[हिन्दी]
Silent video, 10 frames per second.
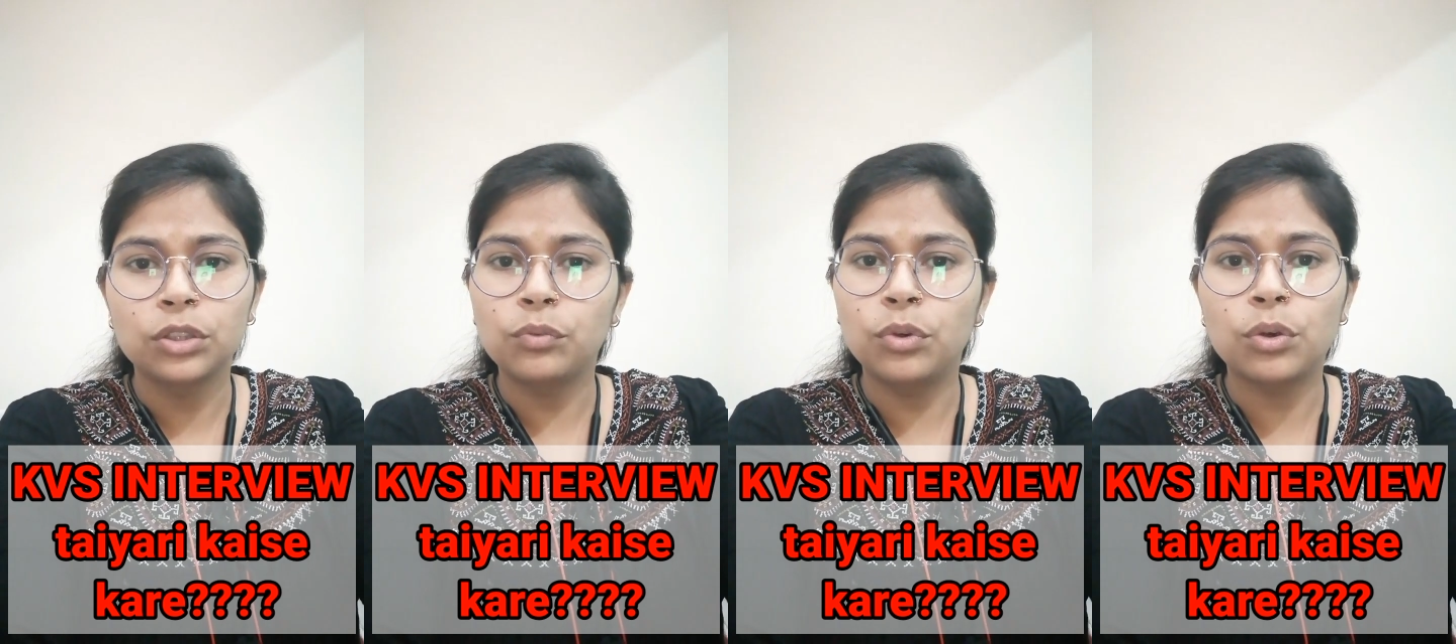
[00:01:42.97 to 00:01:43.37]

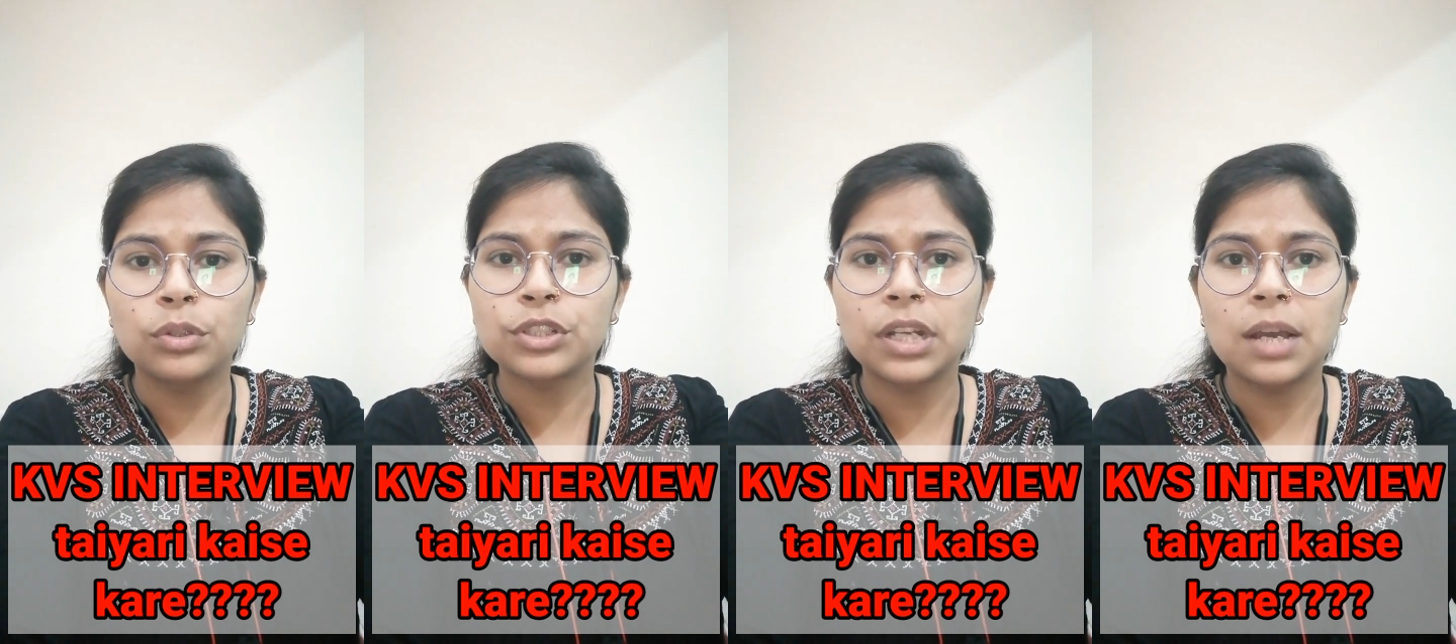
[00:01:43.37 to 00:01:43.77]
तो वो
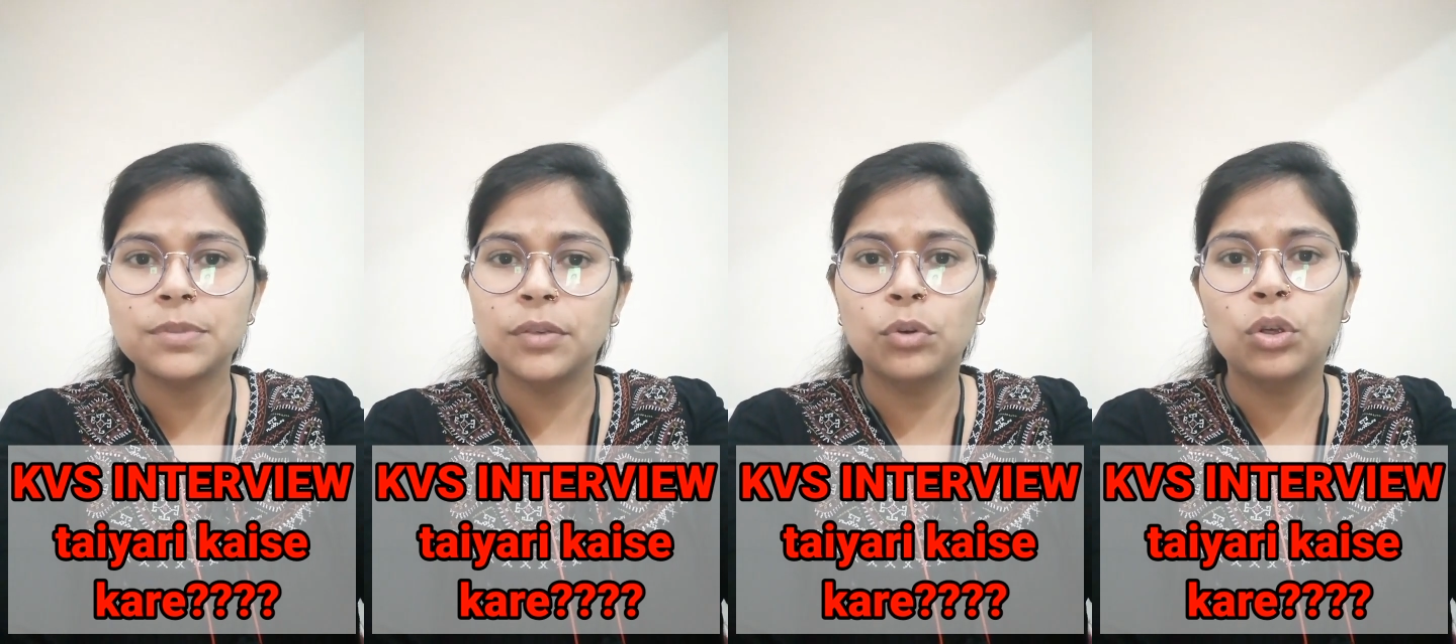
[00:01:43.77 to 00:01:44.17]
क्वेश्चन
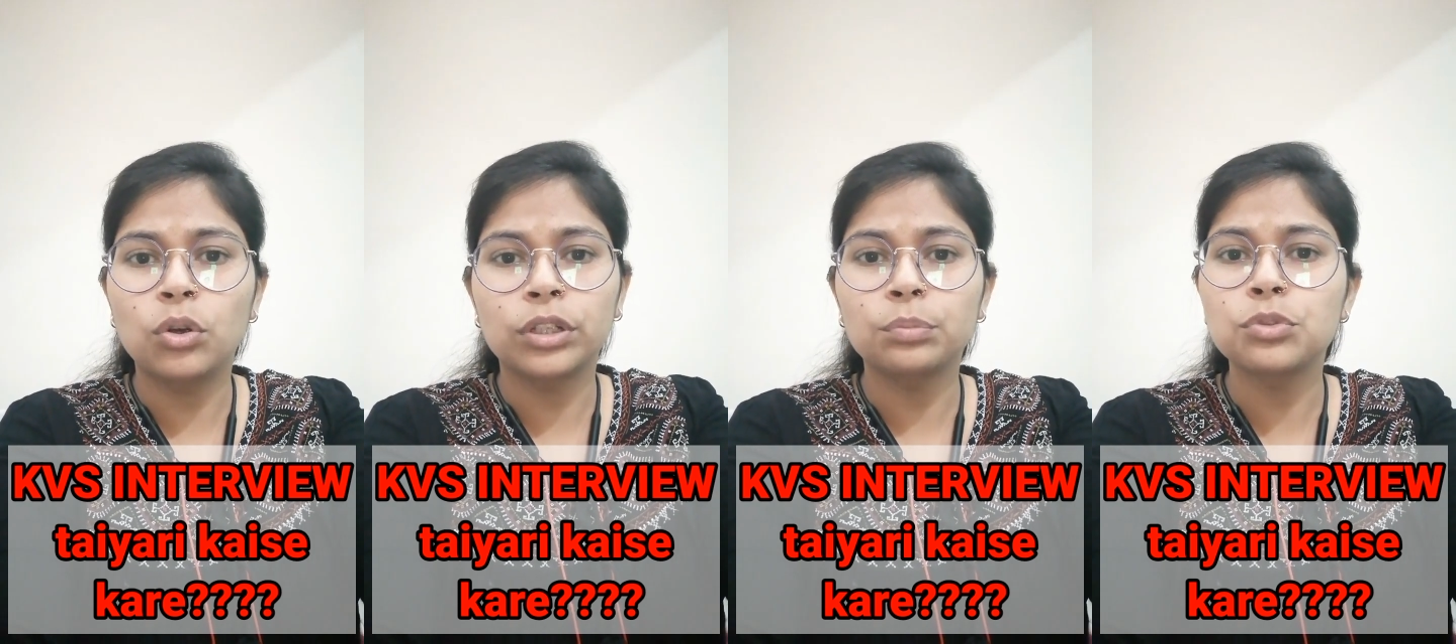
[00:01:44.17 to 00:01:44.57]
आपसे वो
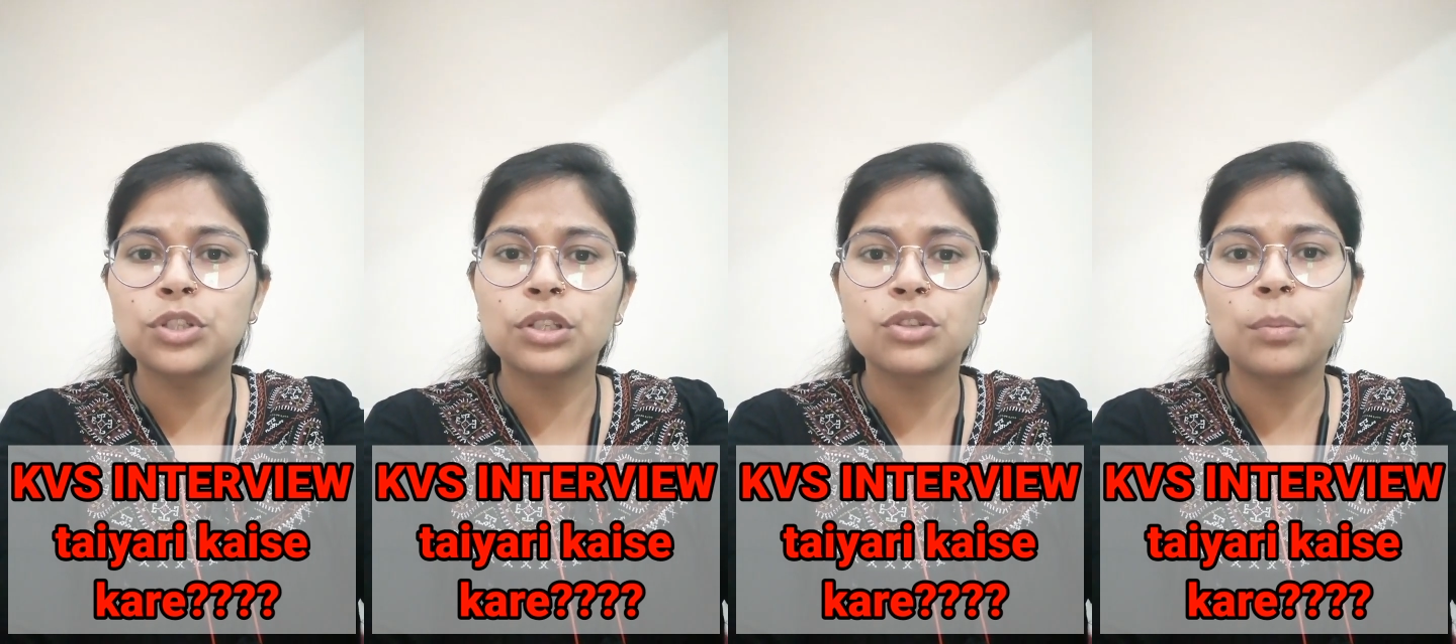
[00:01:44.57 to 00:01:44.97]
लोग नहीं
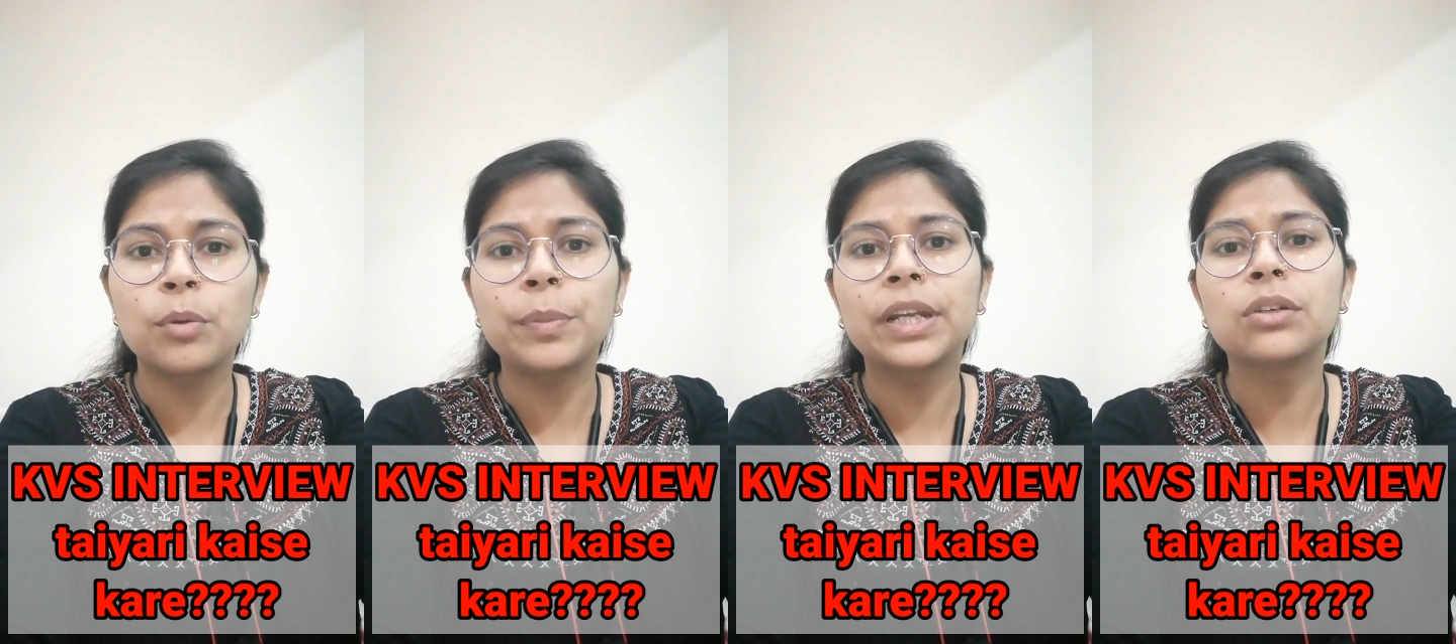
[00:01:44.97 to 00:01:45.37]
पूछेंगे जो आपको
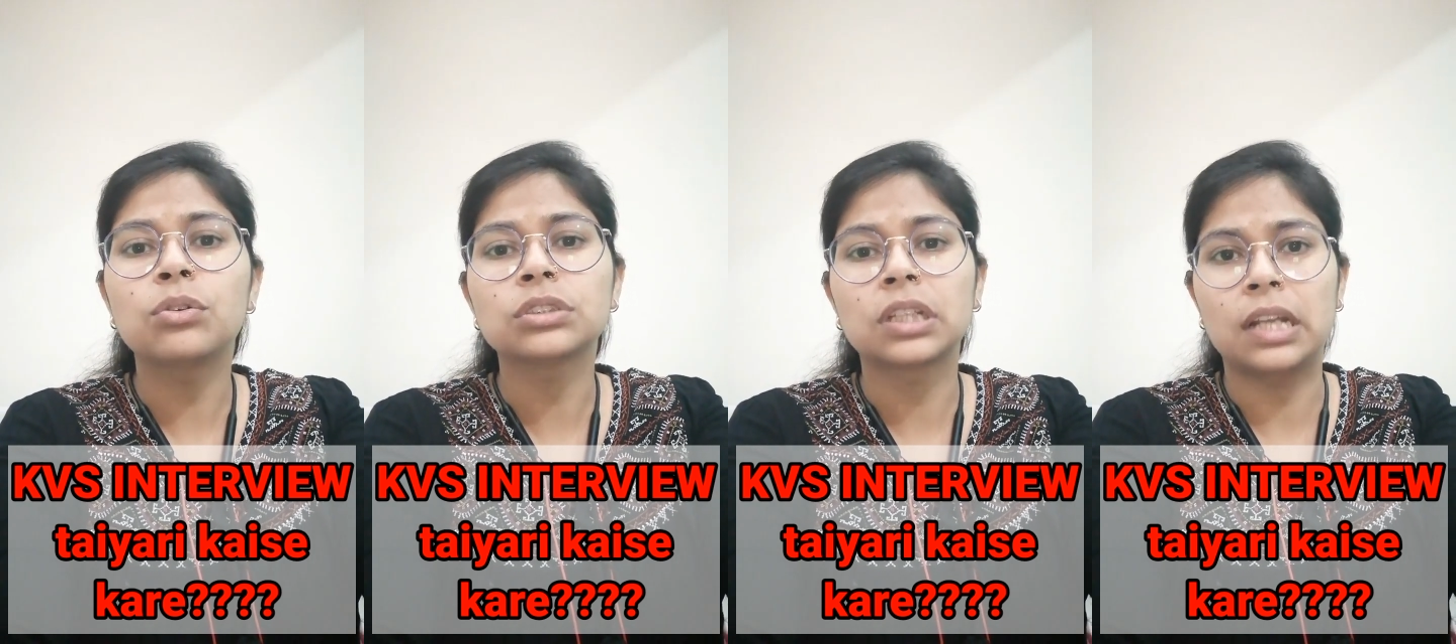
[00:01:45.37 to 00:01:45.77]
पेड
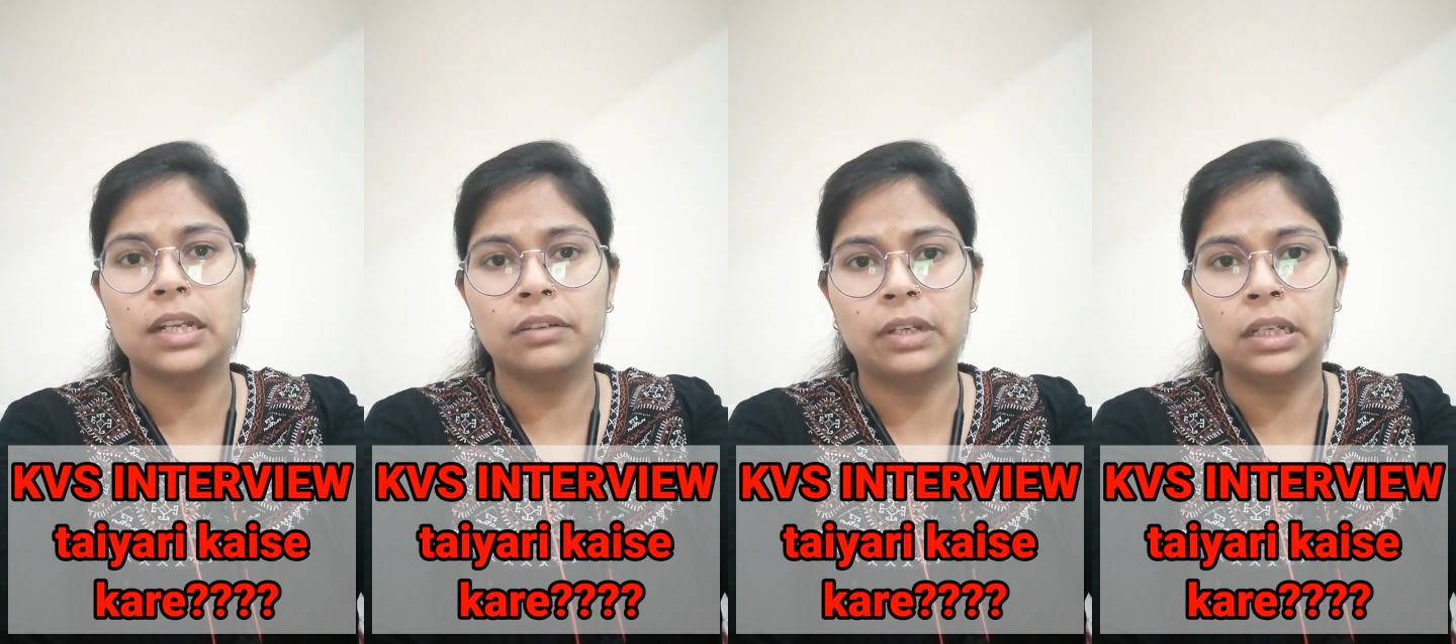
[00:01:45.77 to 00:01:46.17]
कोर्स
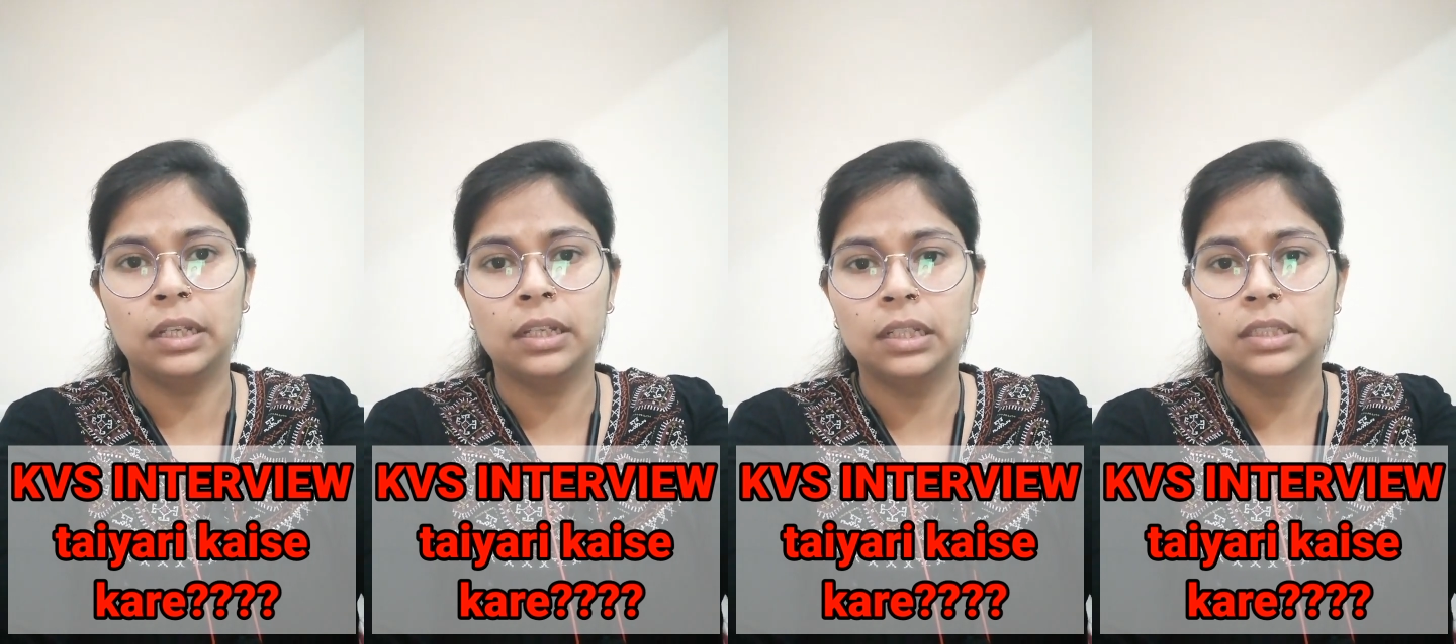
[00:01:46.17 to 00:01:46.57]
कराने वाले हैं